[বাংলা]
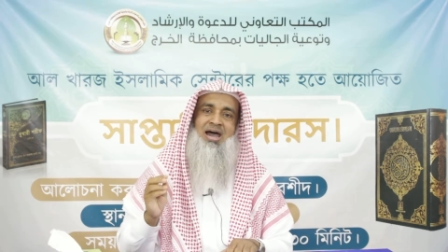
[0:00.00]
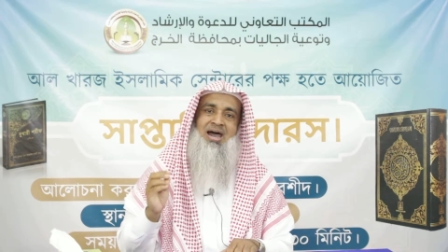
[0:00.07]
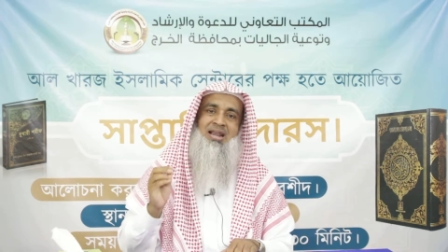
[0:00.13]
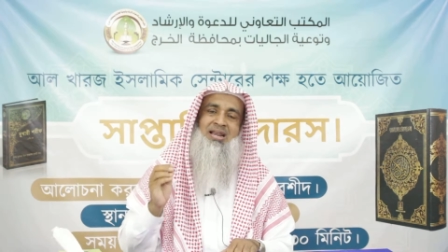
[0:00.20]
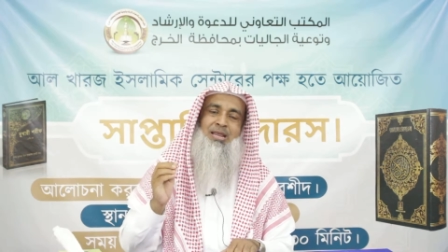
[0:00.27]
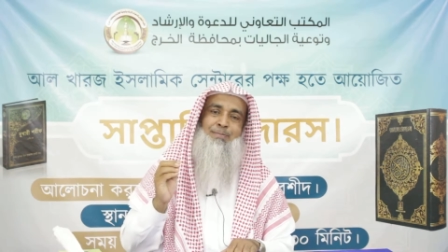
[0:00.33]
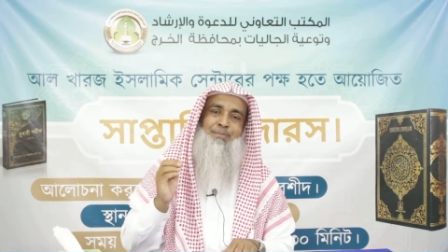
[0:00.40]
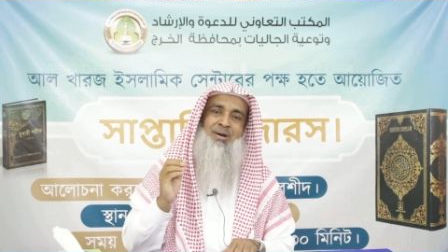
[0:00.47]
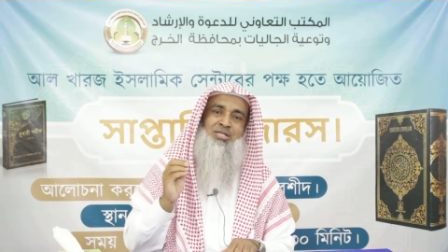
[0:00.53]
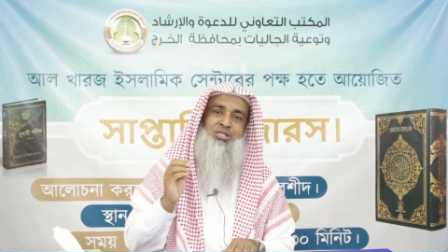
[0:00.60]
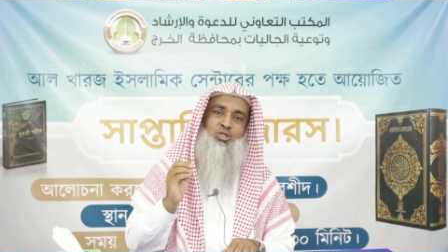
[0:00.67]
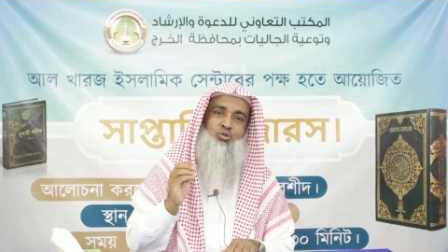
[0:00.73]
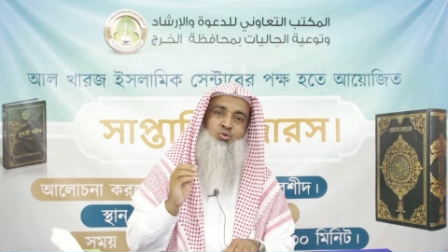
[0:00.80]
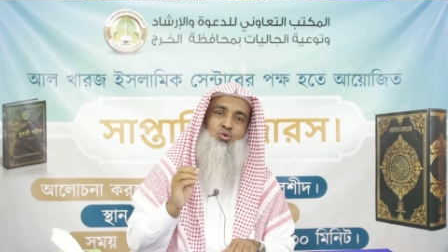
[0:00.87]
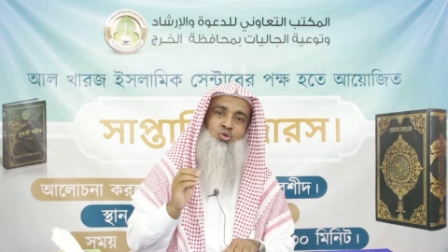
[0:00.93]
আর এই
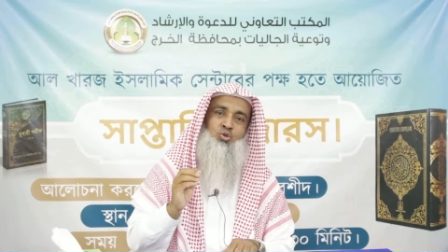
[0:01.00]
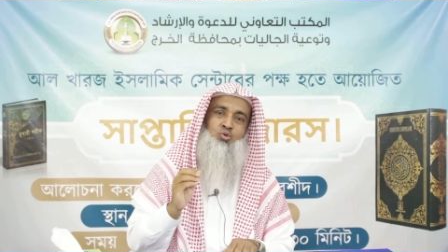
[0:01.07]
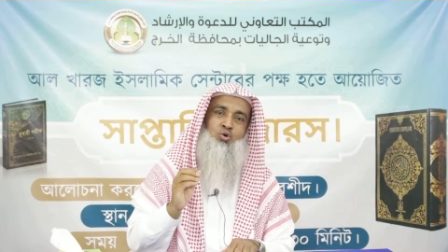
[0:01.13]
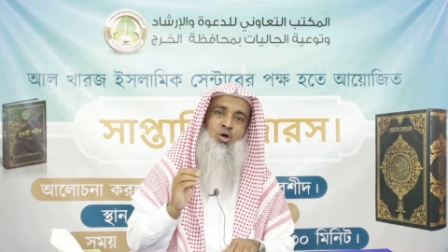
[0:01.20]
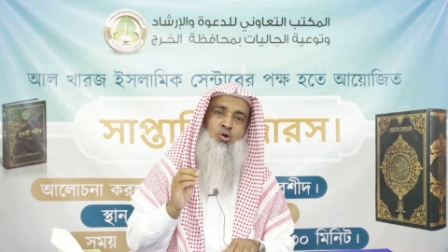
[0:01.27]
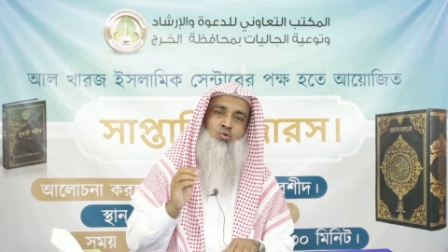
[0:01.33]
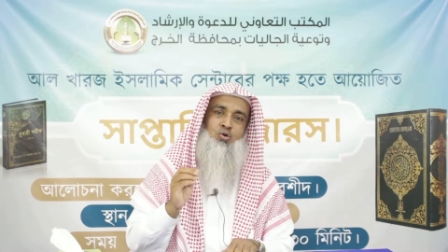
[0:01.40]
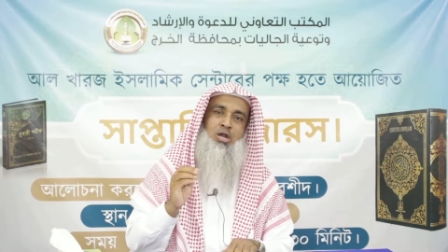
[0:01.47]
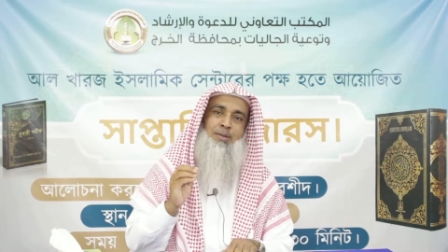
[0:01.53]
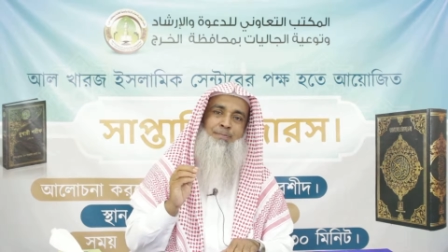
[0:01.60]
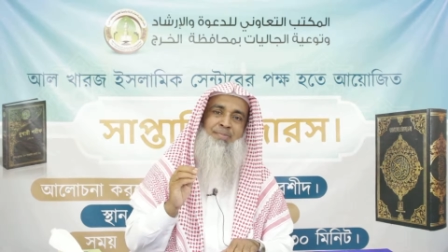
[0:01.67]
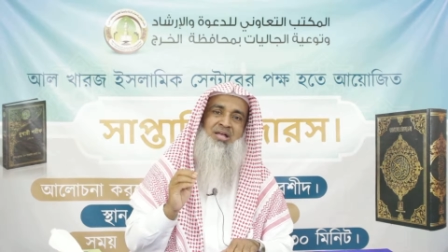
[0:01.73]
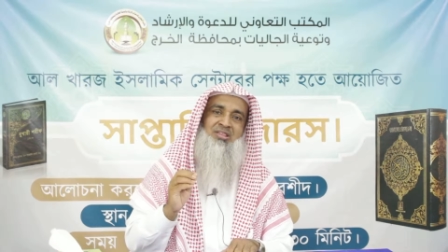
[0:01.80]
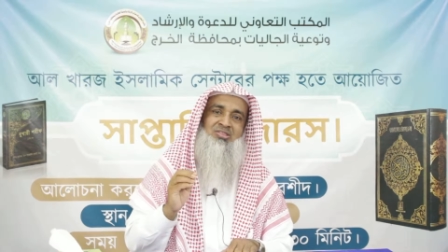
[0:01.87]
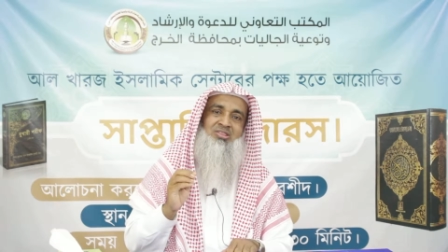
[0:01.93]
মাসনুন দোয়াগুলা
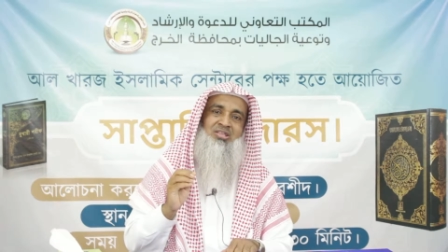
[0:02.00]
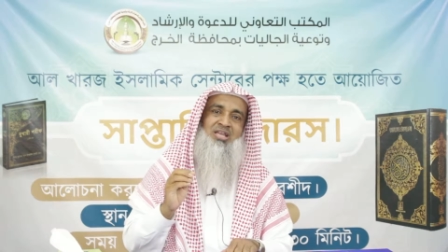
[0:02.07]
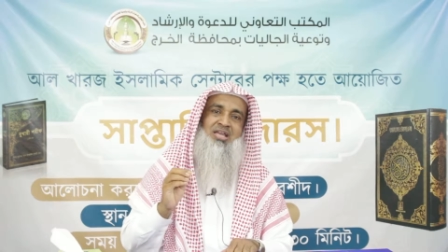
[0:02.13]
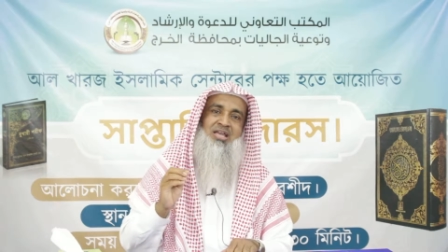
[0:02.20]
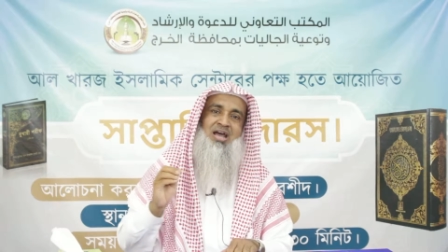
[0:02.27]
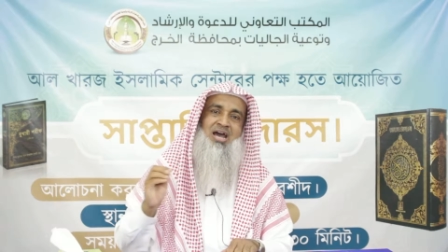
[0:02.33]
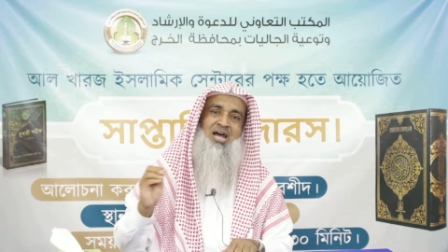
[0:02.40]
বাদ দিয়ে